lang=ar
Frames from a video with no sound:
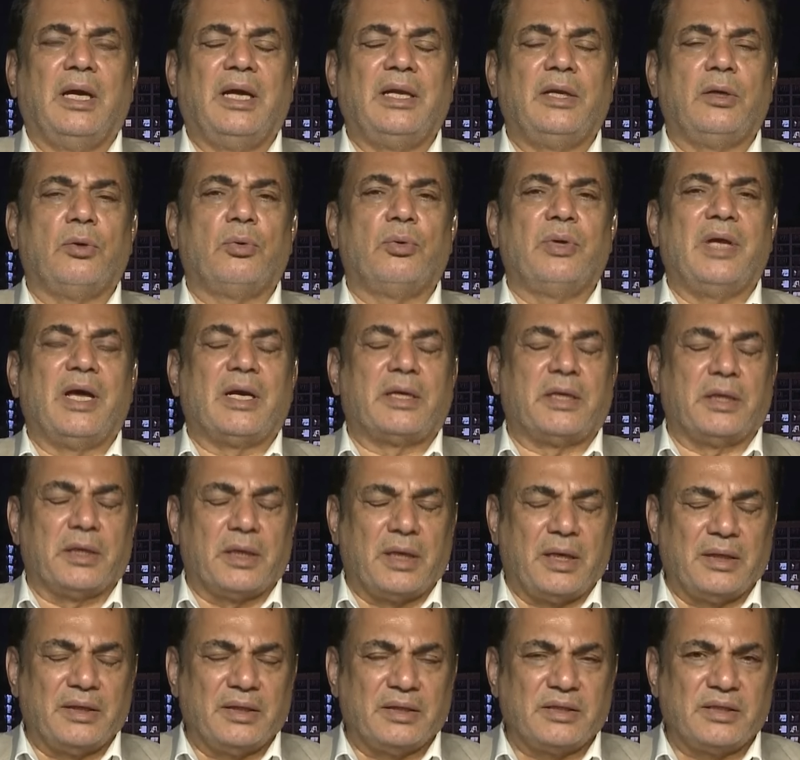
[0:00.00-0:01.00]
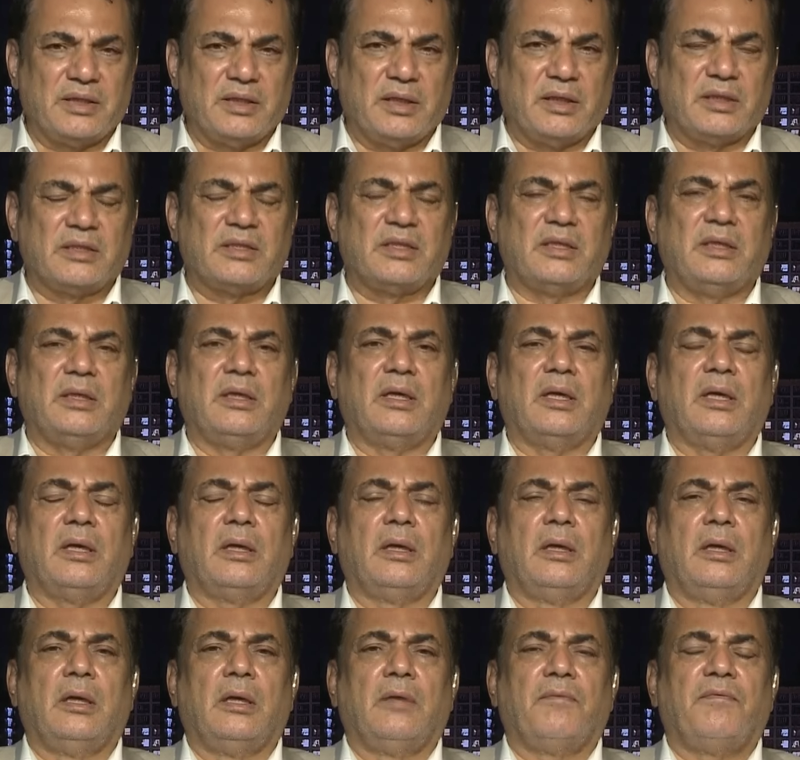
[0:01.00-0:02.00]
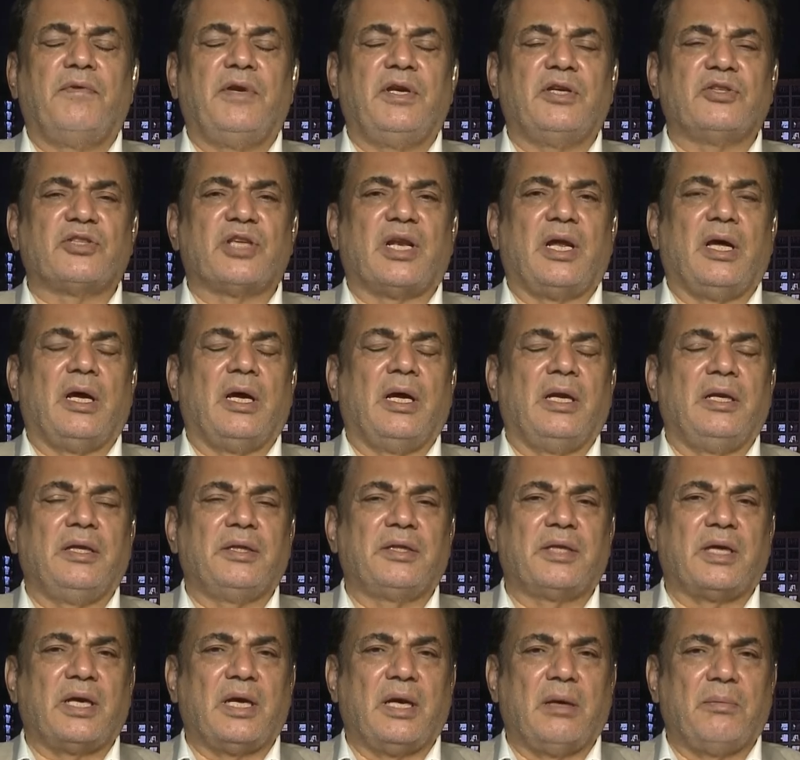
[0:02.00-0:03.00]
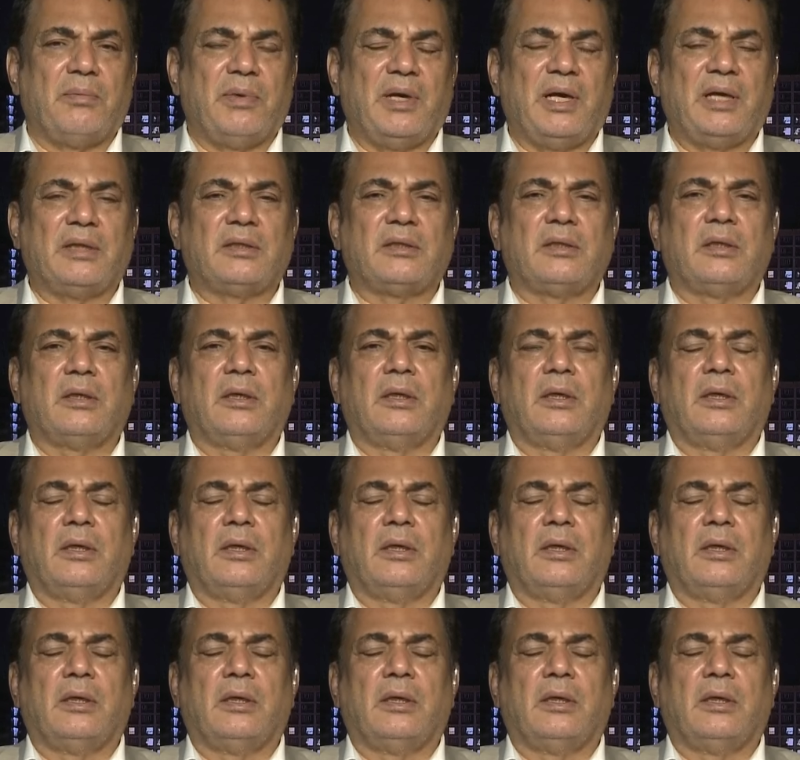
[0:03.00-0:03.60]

ان هناك اراده سياسيه في اجراء الانتخابات